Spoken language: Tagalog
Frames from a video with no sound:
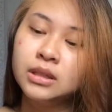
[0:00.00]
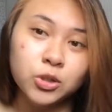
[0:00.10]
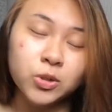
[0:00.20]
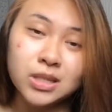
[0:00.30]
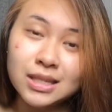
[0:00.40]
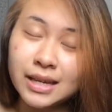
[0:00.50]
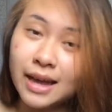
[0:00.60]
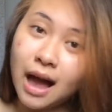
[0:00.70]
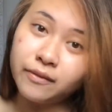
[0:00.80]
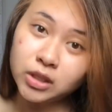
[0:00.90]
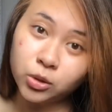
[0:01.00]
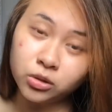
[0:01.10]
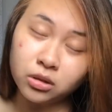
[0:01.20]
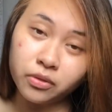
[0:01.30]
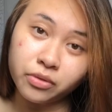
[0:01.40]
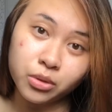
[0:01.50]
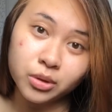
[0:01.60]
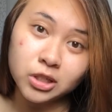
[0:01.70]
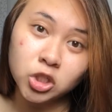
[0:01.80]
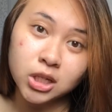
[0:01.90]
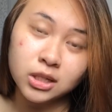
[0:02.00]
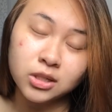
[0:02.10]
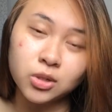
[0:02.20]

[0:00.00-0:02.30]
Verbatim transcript: So, since I have a total of three shades,